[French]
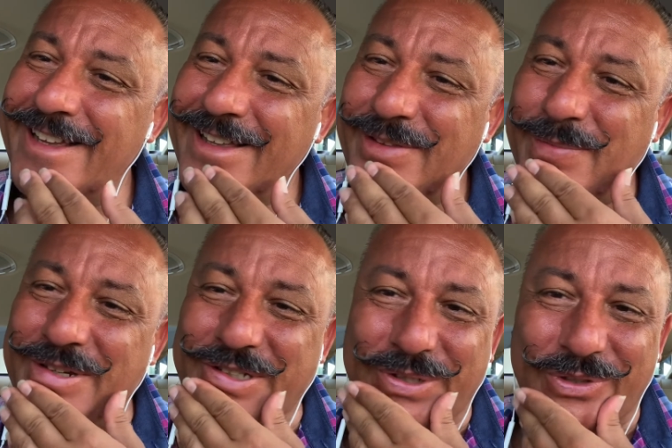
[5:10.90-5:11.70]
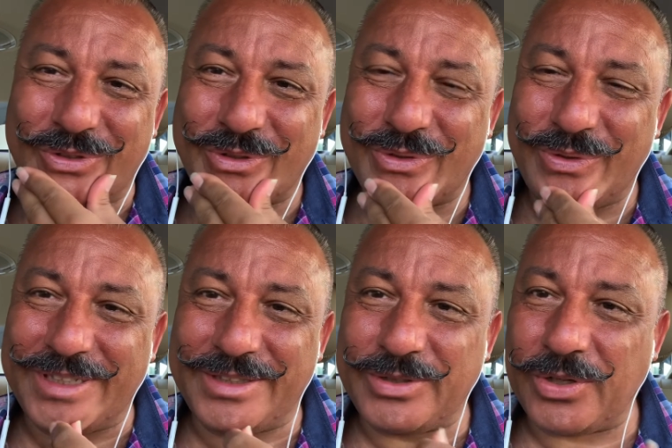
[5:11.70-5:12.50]
T'imagines aujourd'hui.
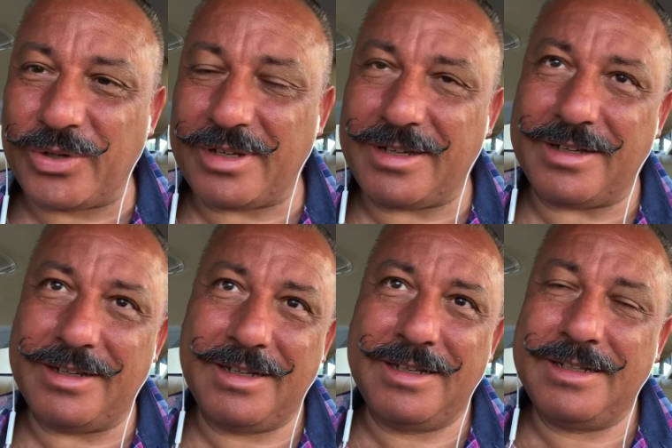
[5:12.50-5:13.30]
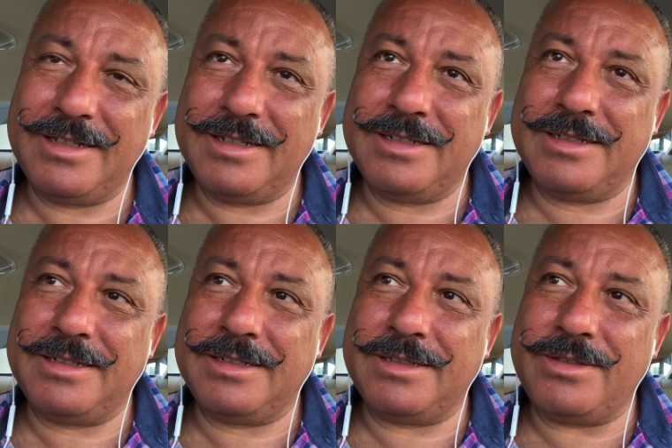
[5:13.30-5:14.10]
Donc,
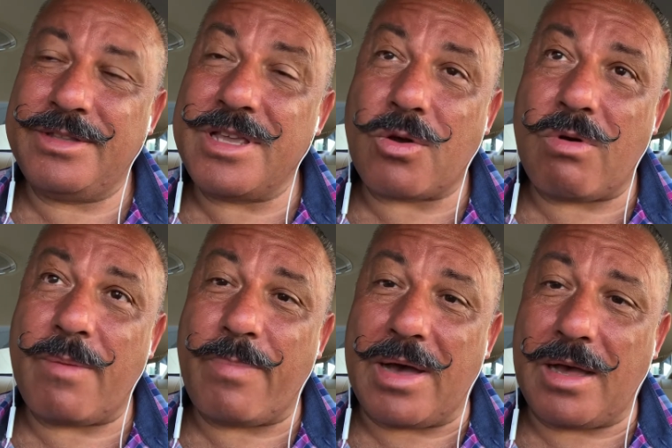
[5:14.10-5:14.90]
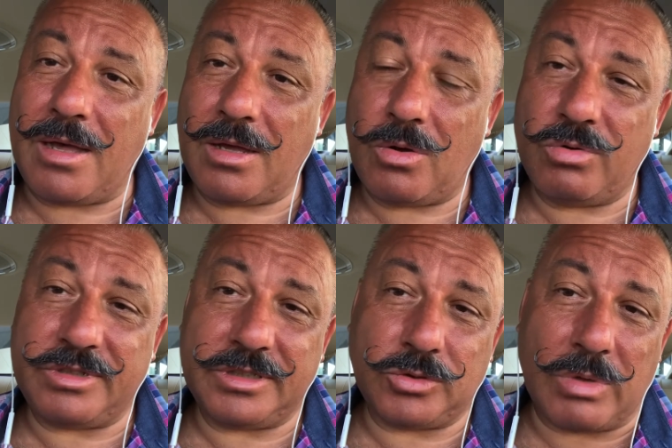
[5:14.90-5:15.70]
ne crois pas aux
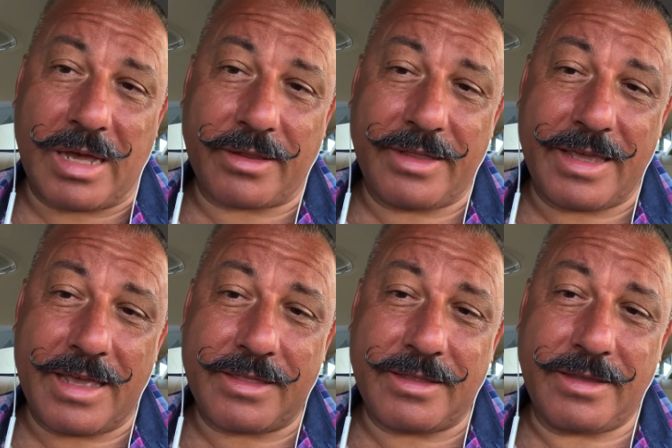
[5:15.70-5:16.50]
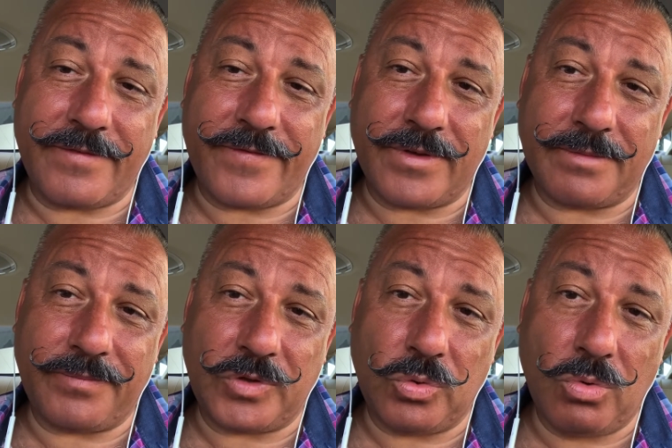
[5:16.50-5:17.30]
histoires négatives.
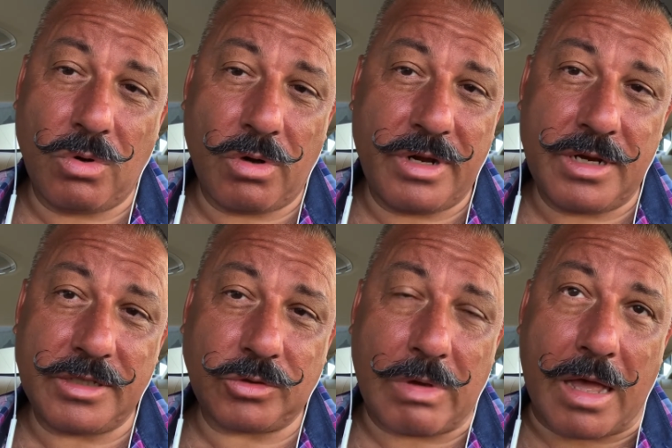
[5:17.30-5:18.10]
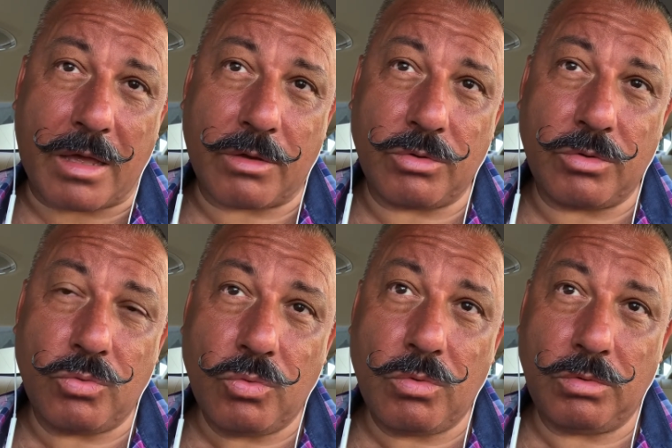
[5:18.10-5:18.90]
Nous, on est l'histoire que
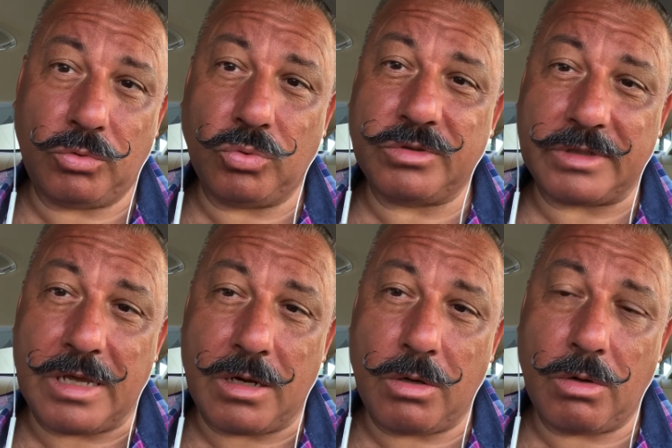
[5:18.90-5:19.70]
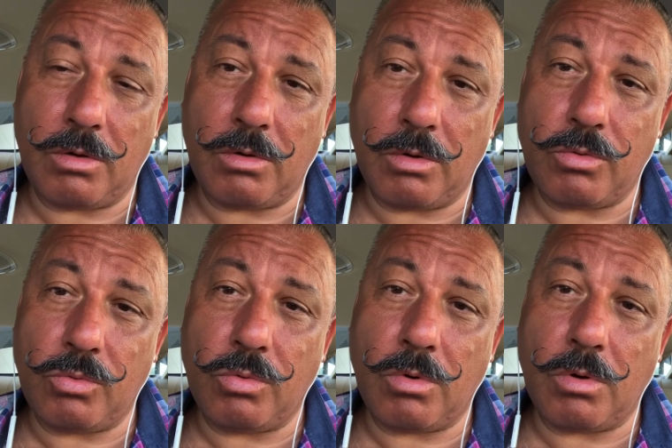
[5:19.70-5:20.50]
nous, tous seuls, on
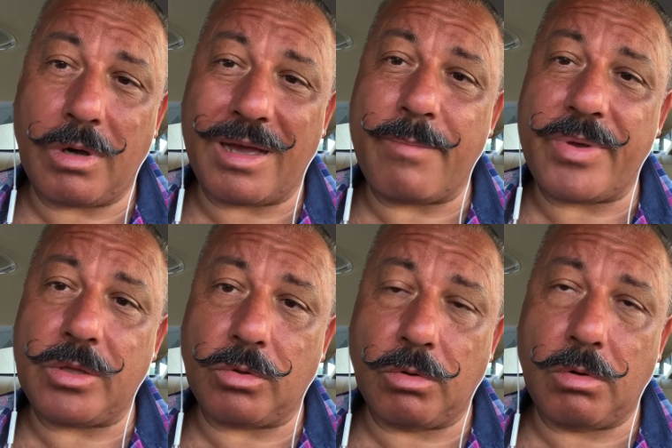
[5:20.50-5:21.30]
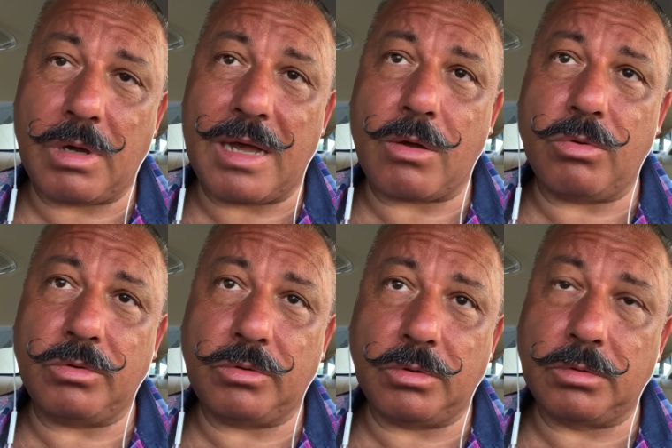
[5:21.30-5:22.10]
nous répétons,
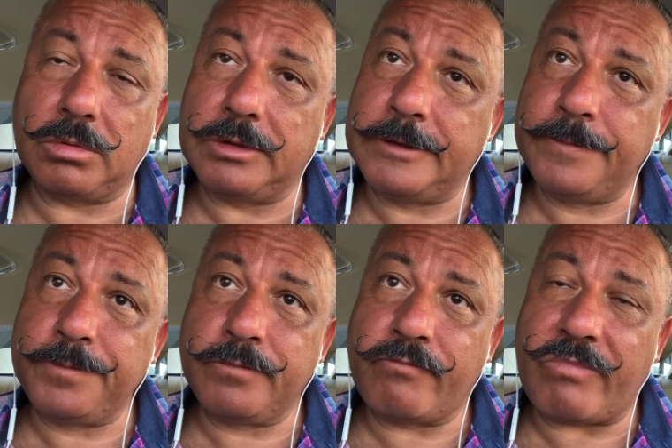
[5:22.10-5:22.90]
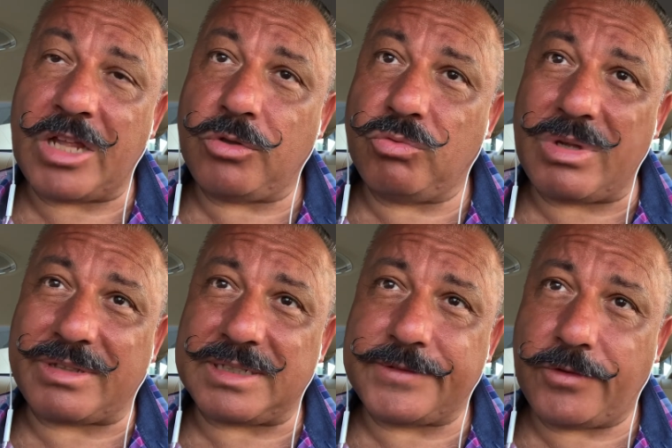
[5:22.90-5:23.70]
racontons. Et tu dois
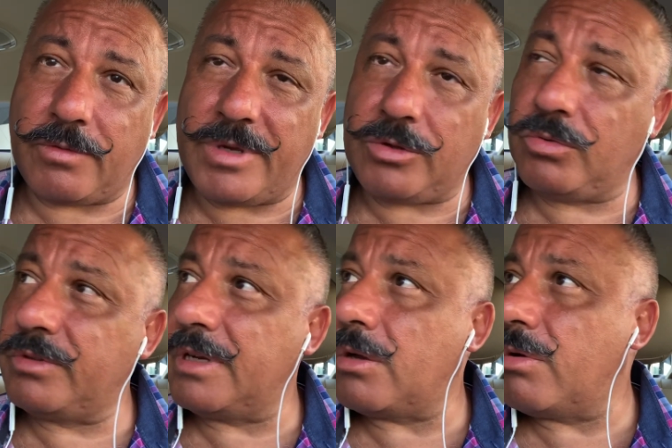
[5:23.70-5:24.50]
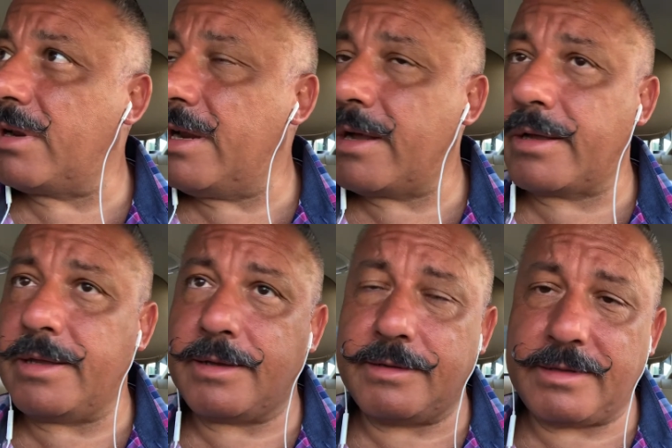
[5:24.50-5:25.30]
transformer toutes les colonneries
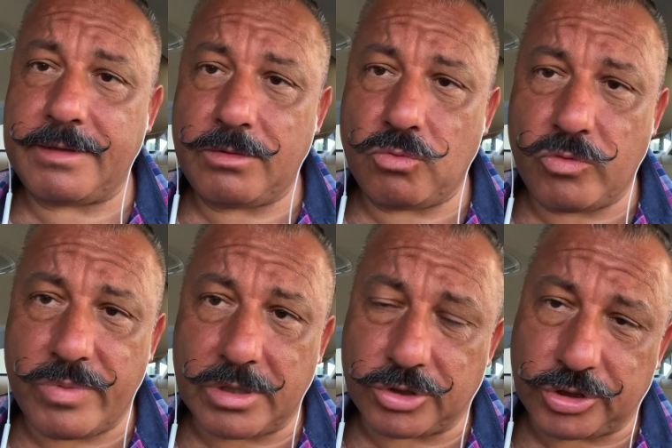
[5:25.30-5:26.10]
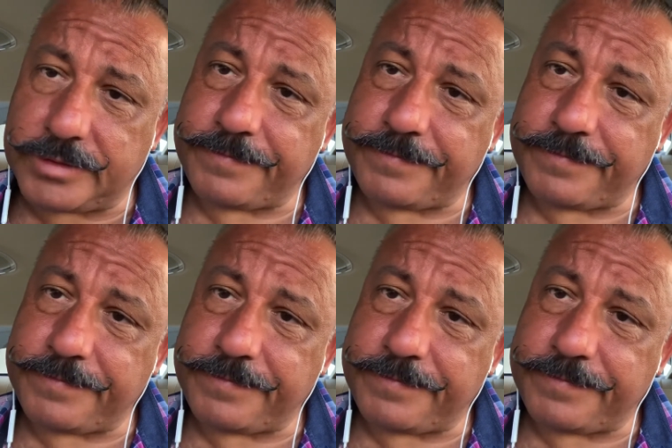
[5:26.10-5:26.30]
que étaient dit le berger